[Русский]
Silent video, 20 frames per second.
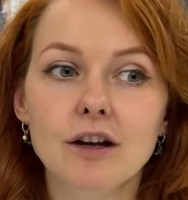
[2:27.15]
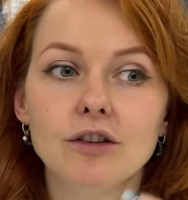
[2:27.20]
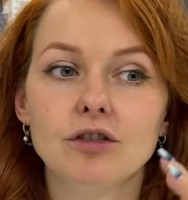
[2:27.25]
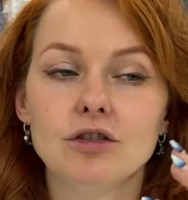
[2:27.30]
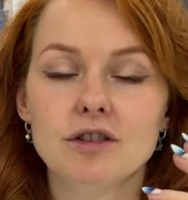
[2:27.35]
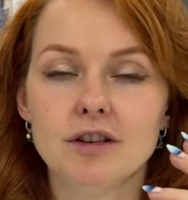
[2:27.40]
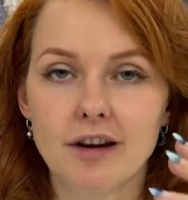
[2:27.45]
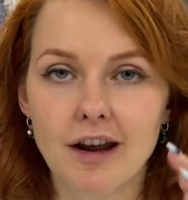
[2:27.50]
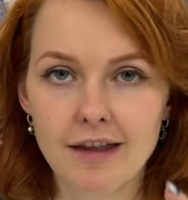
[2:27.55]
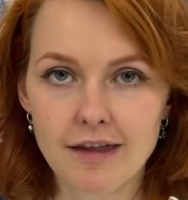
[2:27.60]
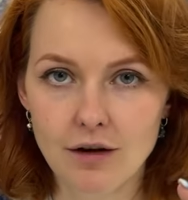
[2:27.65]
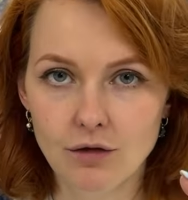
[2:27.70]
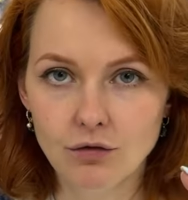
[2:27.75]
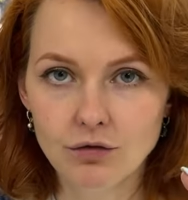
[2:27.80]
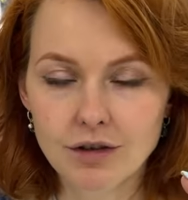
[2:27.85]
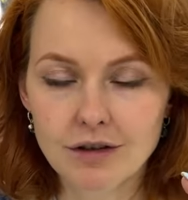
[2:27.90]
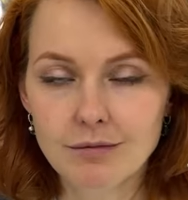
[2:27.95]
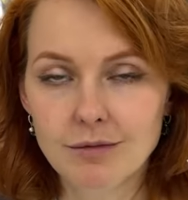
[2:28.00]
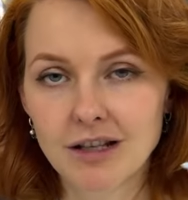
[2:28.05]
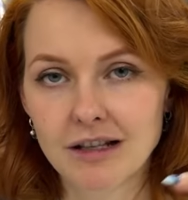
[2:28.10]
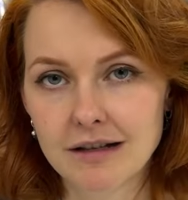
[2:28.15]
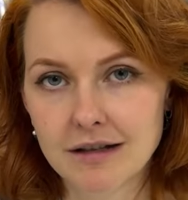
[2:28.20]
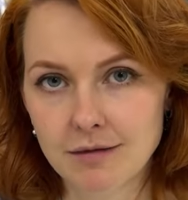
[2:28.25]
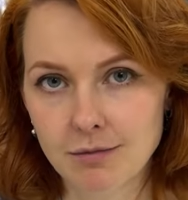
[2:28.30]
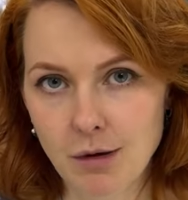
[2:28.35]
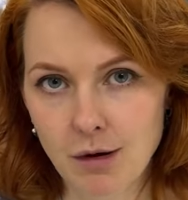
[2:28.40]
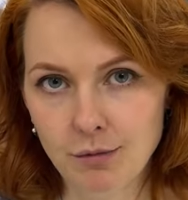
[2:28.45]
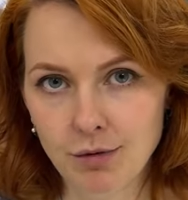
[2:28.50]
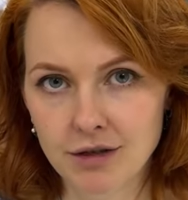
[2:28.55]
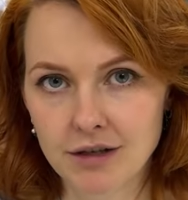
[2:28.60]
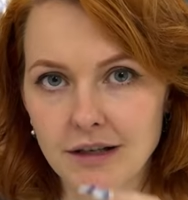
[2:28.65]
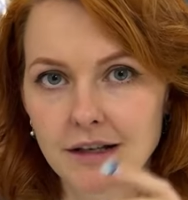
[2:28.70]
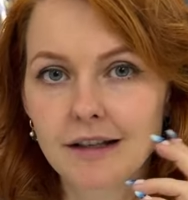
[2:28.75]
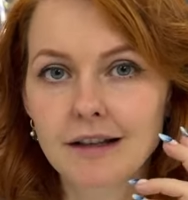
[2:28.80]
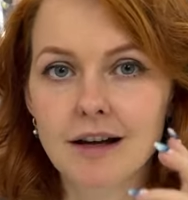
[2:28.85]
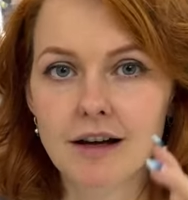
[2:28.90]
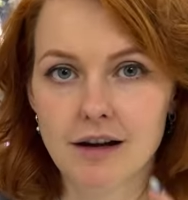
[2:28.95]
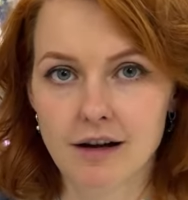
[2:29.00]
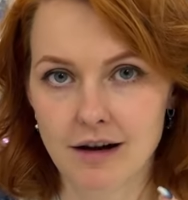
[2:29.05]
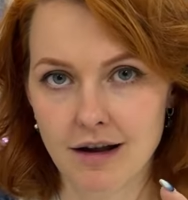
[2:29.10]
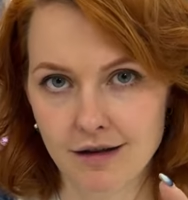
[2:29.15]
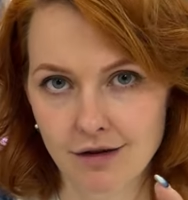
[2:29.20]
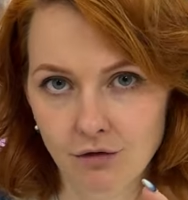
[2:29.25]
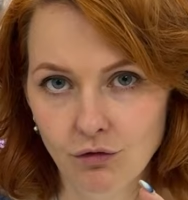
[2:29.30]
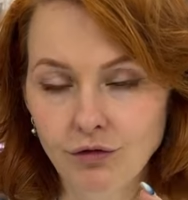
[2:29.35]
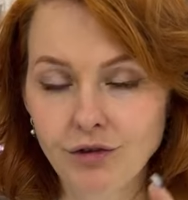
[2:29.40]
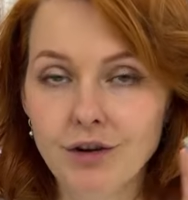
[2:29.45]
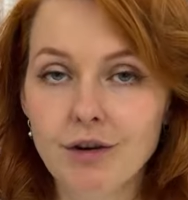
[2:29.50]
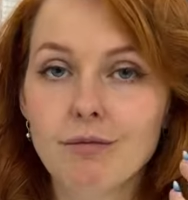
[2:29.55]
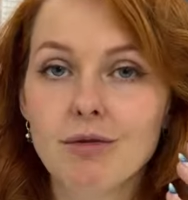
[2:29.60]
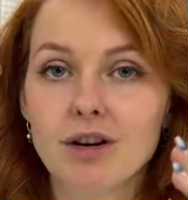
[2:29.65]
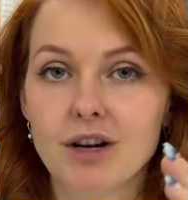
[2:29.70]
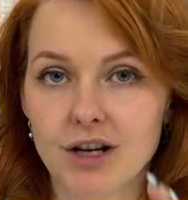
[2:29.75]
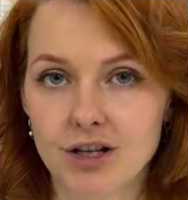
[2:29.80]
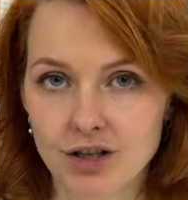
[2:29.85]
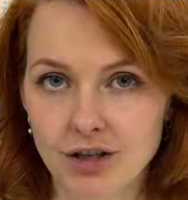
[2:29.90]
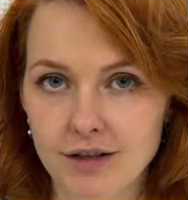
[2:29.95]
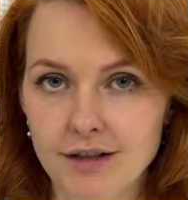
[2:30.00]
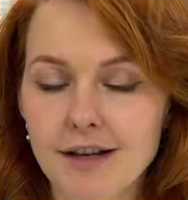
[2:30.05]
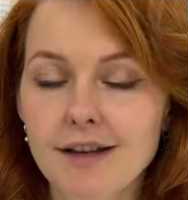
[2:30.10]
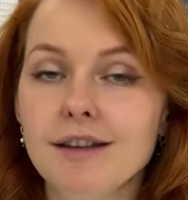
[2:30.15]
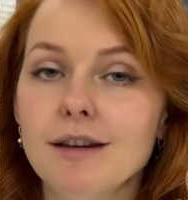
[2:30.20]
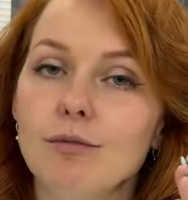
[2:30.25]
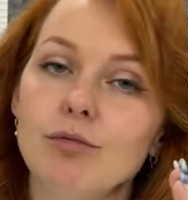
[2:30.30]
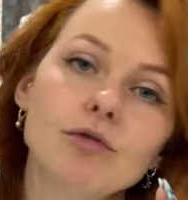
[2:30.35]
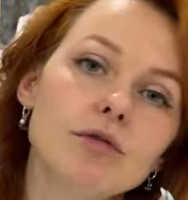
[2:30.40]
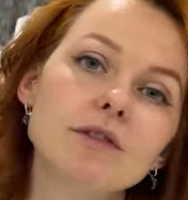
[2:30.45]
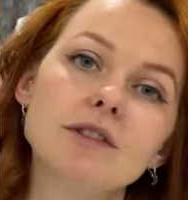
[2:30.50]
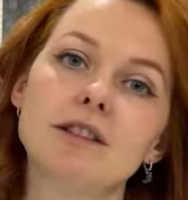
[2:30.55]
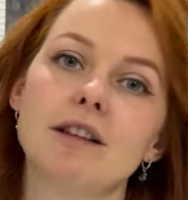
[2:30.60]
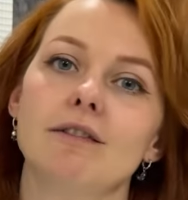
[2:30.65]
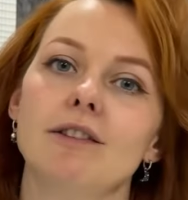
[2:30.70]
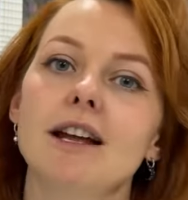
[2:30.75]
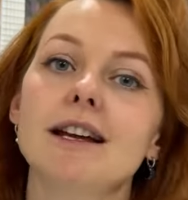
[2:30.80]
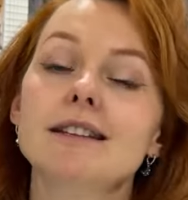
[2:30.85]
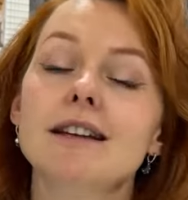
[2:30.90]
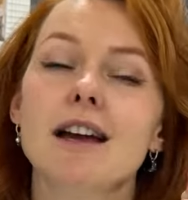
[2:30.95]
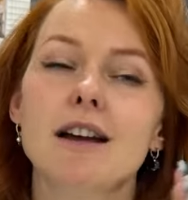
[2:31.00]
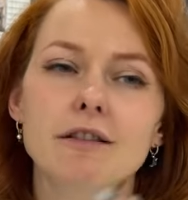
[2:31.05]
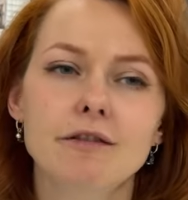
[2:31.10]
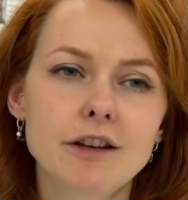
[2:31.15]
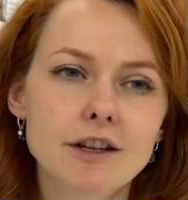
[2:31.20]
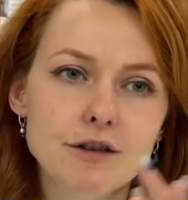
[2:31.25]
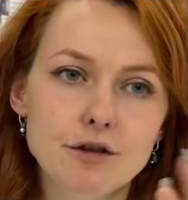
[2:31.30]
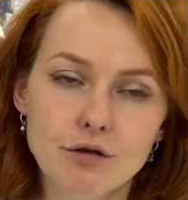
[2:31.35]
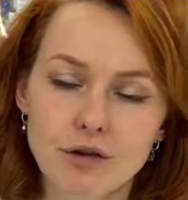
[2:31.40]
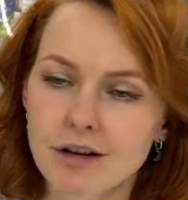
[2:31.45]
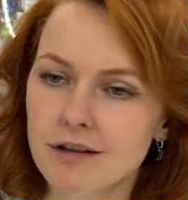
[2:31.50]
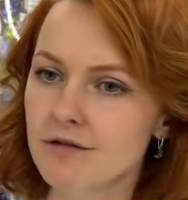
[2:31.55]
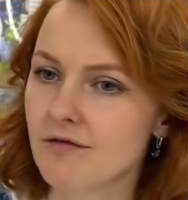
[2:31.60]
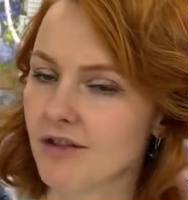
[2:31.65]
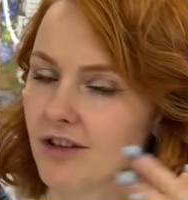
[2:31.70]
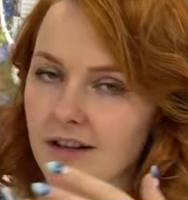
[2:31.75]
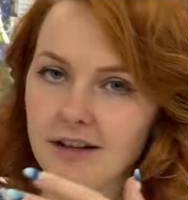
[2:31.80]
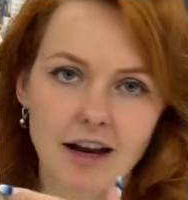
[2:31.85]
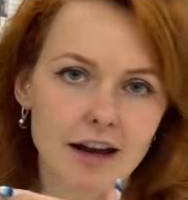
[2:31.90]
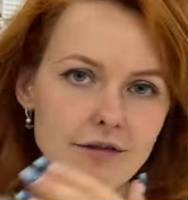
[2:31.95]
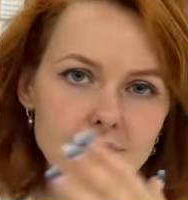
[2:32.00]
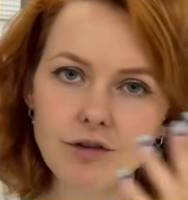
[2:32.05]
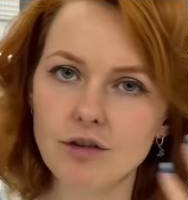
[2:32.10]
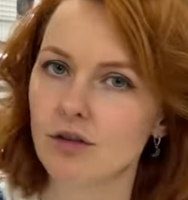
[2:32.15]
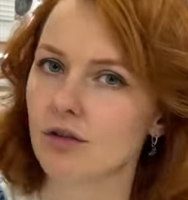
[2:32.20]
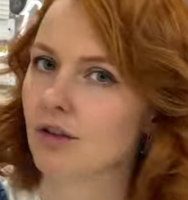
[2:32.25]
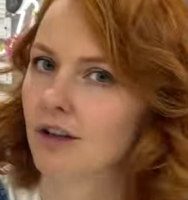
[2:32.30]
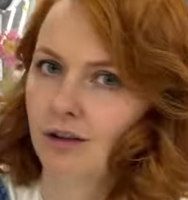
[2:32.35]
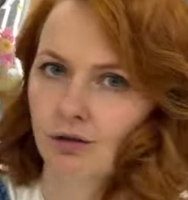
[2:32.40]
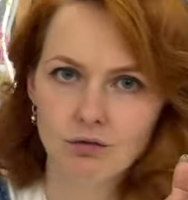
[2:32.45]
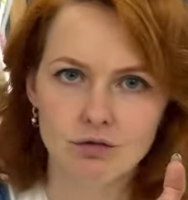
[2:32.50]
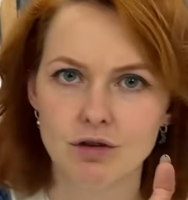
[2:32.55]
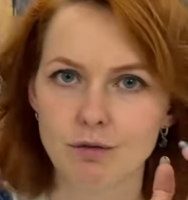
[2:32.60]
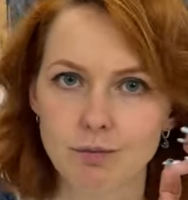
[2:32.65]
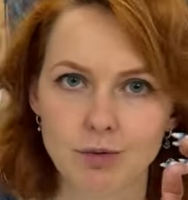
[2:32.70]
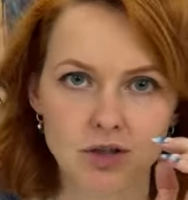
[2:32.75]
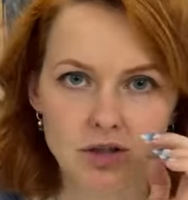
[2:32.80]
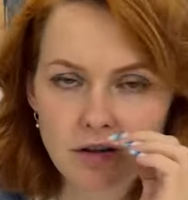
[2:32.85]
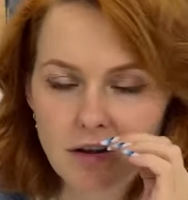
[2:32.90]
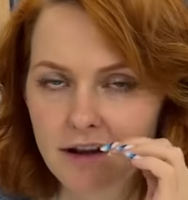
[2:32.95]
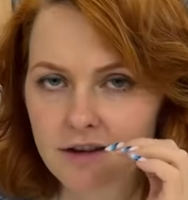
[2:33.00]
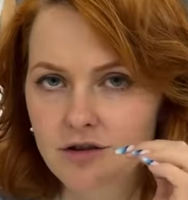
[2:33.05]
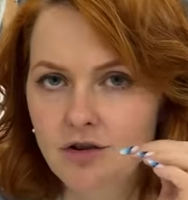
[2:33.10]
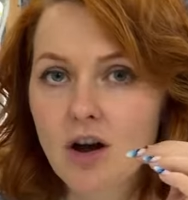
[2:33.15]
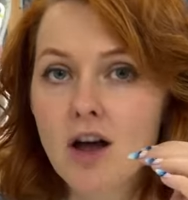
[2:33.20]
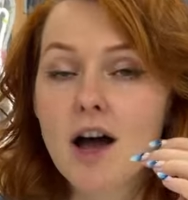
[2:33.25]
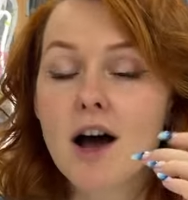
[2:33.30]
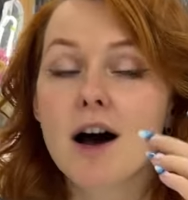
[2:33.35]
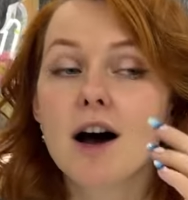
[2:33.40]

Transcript: То есть рано утром я для себя определила, рано утром каждый день я буду выставлять видео, рил, фотографии, это уже по желанию.